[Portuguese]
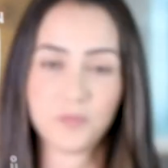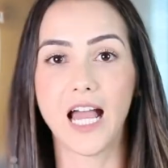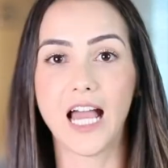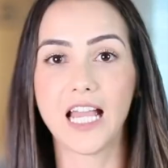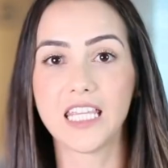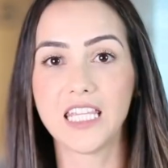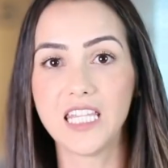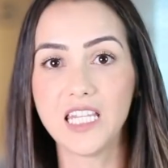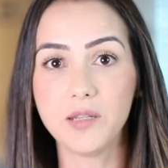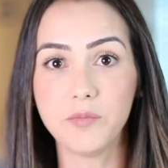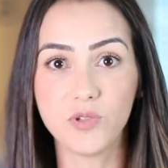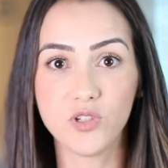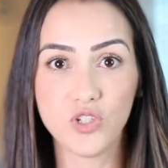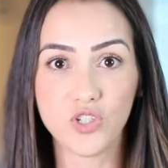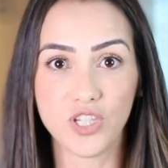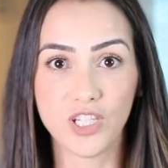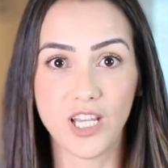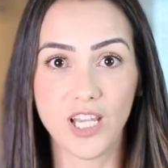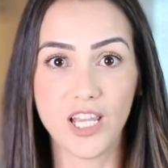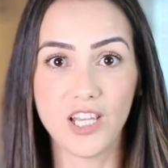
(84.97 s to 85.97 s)
Aqui na
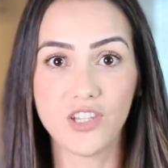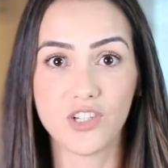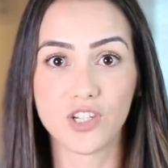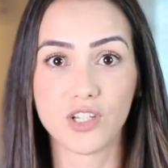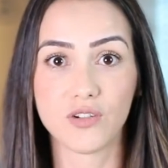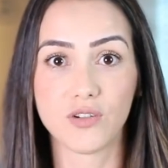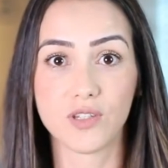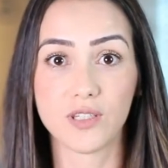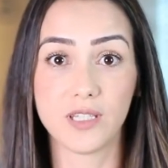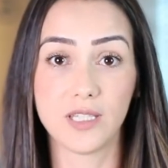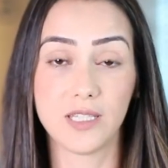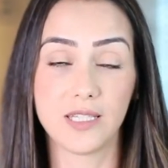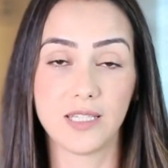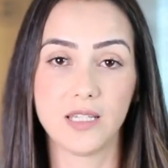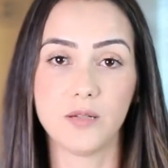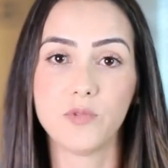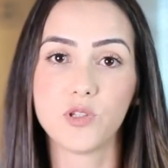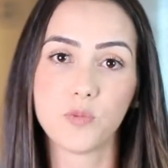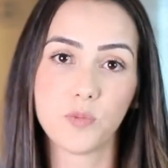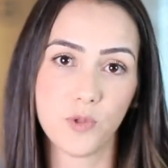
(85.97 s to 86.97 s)
biogenética, nós
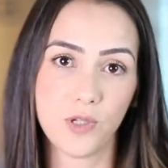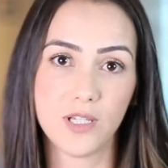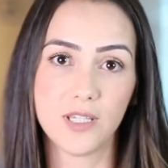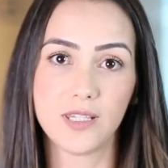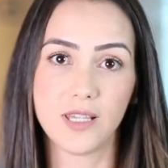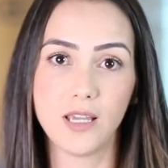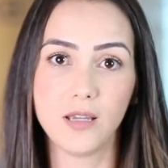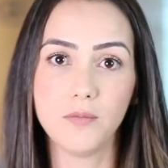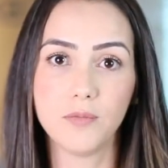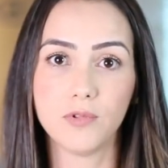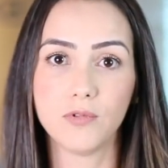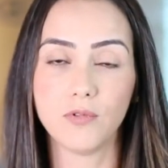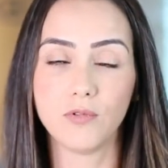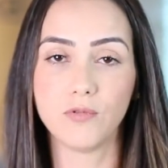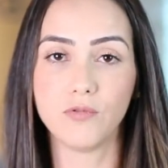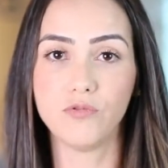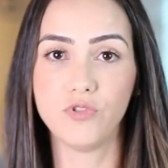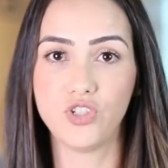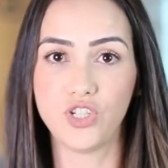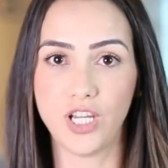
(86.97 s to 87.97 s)
testamos, por exemplo,
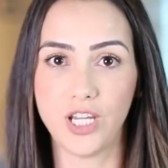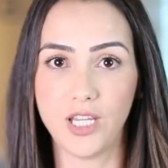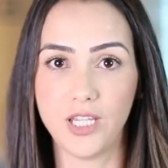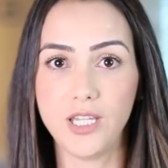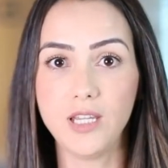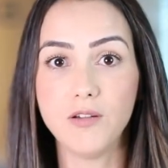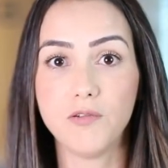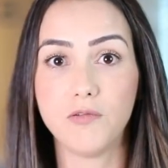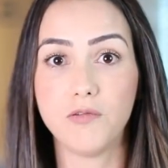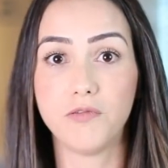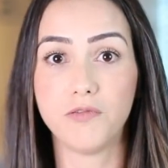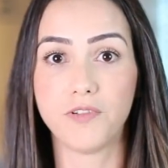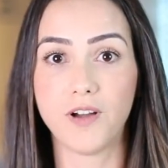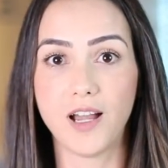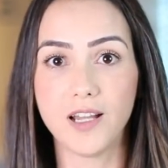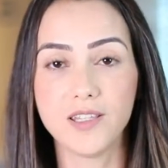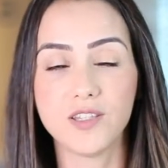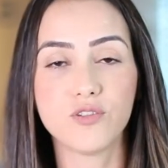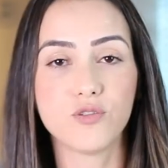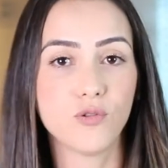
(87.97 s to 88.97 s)
um gene, o
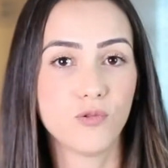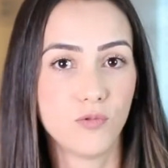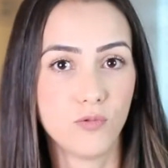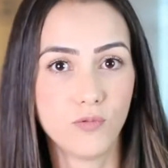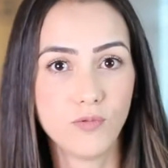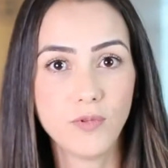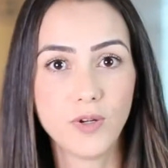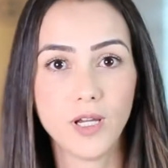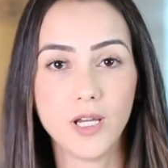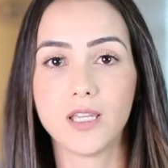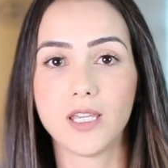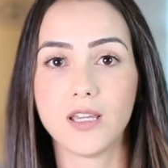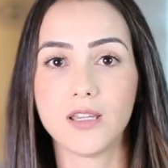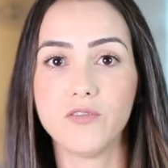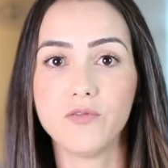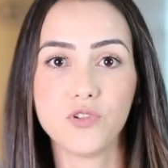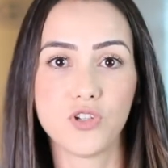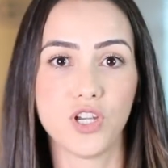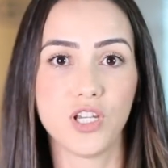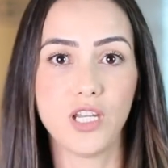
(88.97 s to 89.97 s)
FADS1, que é
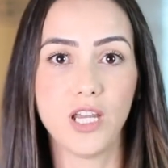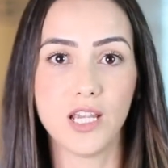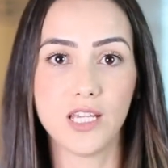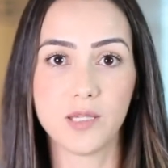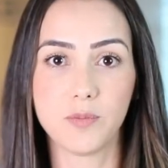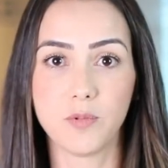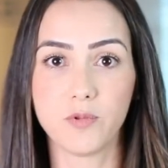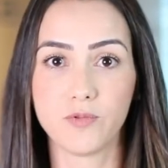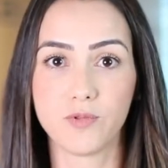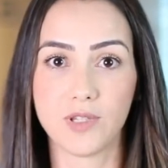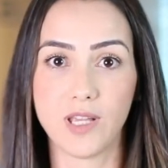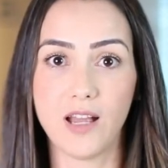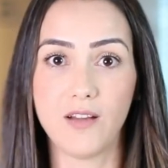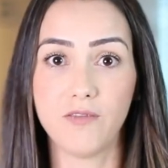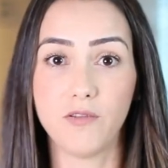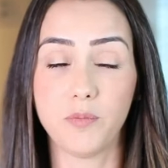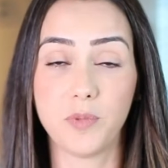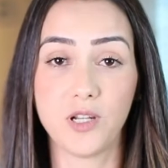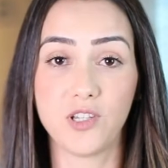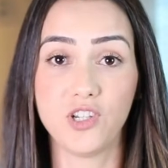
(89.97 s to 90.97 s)
um gene
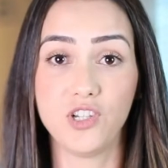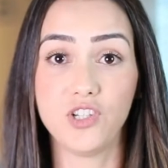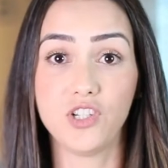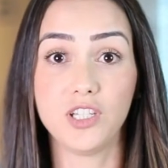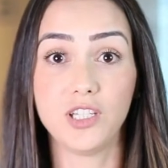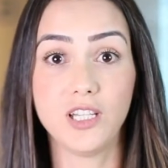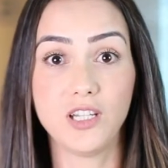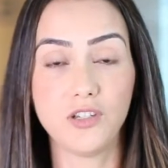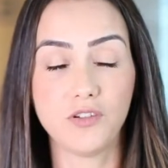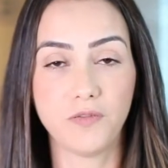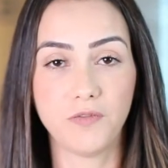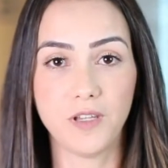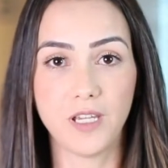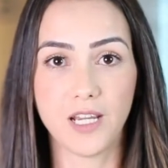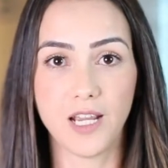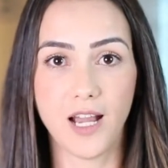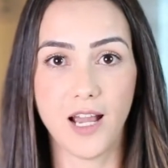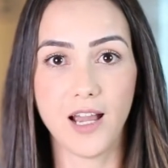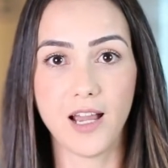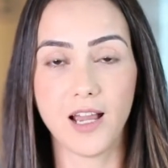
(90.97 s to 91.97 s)
responsável para a gente
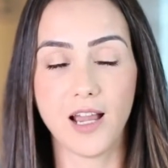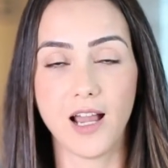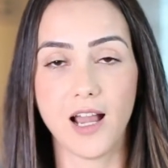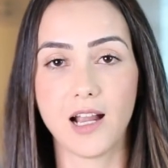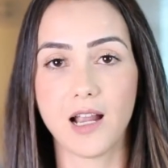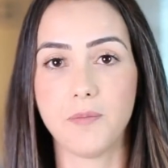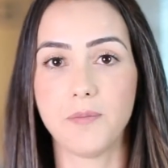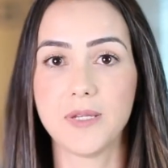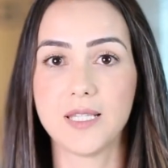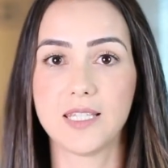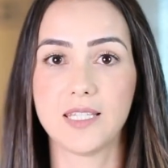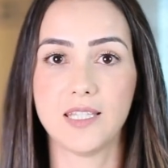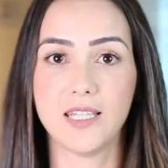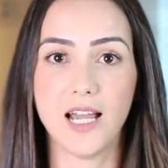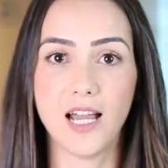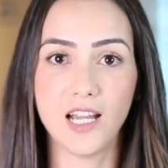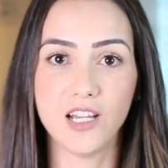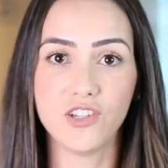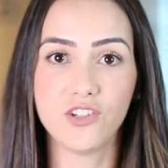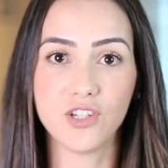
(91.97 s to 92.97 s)
identificar a
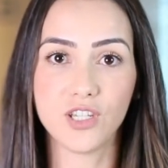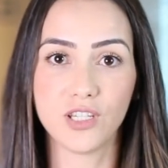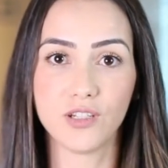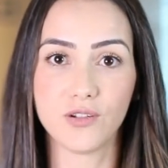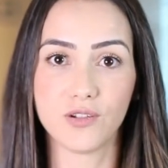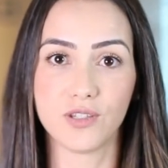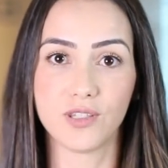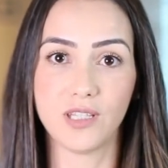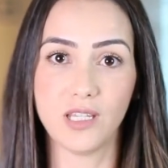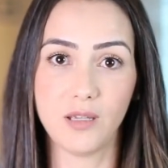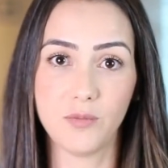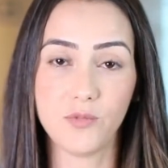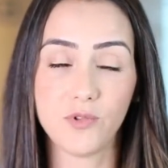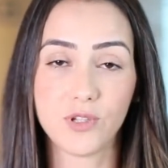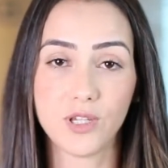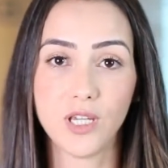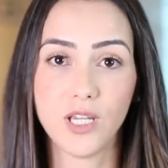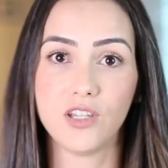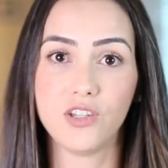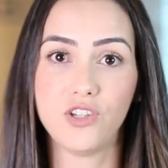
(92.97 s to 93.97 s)
capacidade que nós temos
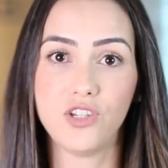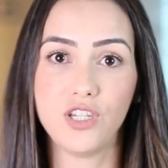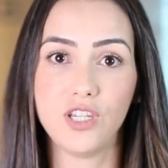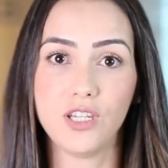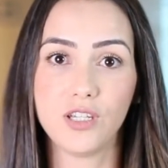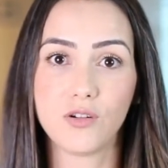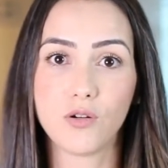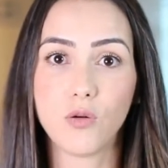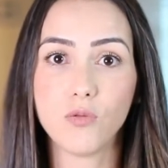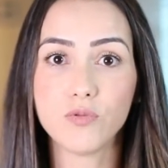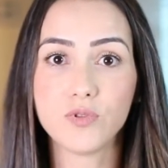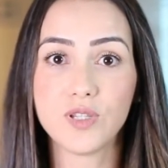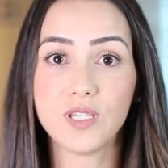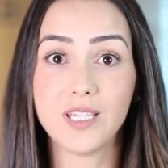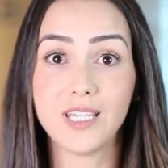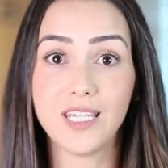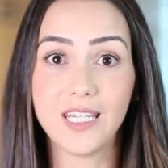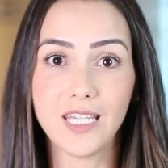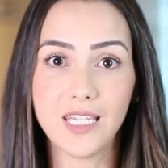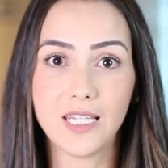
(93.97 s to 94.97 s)
de
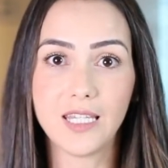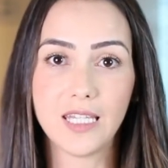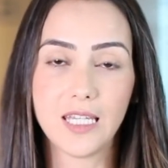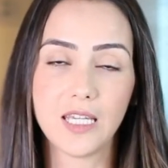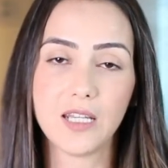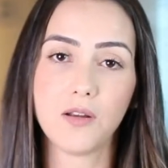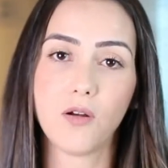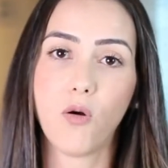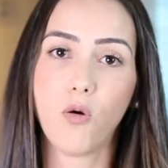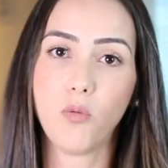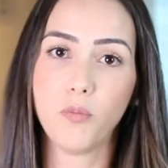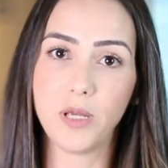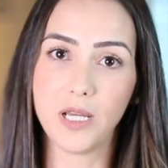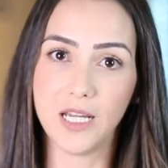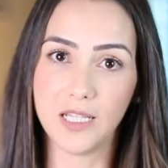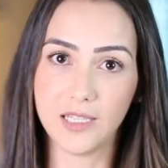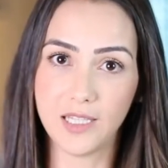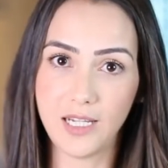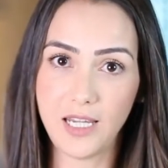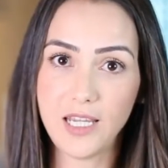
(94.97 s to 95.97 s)
conseguir ter ômega
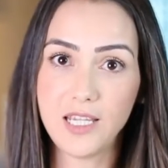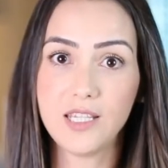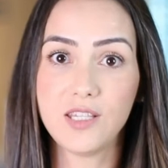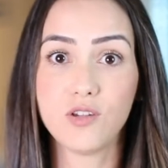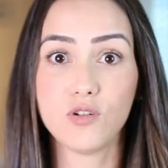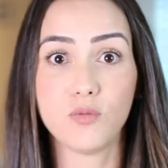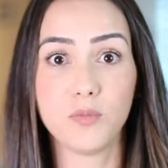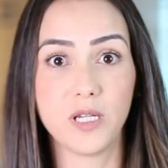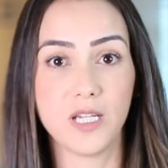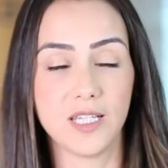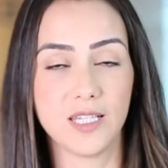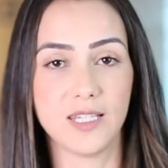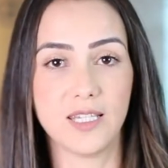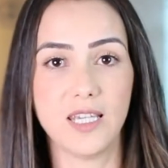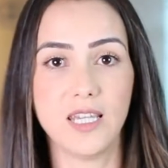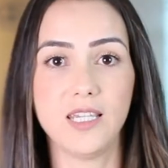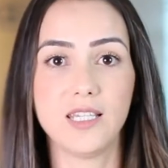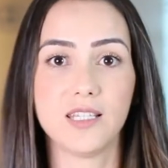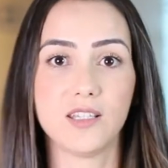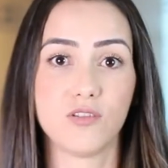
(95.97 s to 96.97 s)
3 e ômega
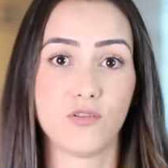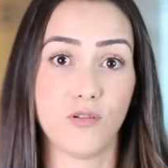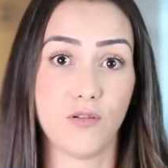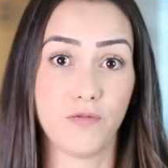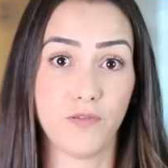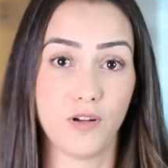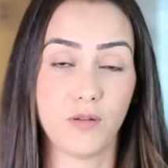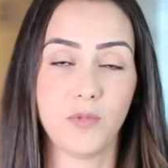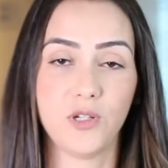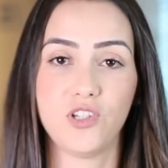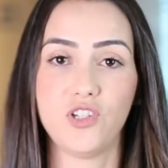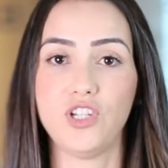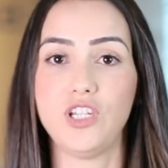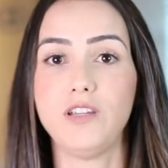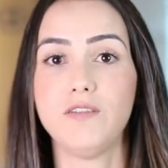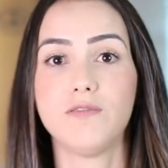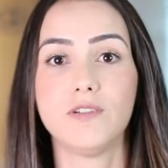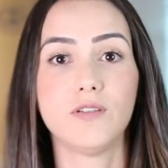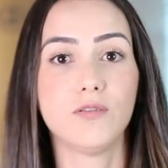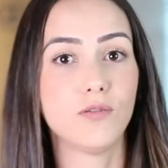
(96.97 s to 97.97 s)
6 na sua forma
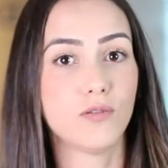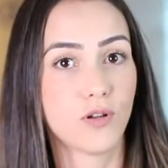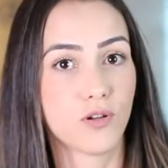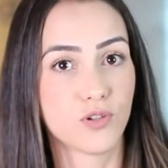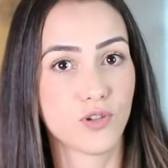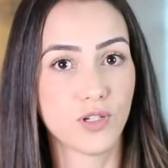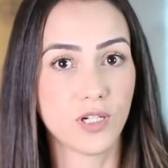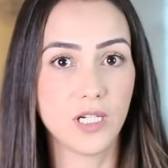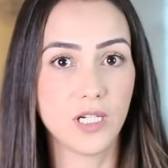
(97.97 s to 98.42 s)
ativa no nosso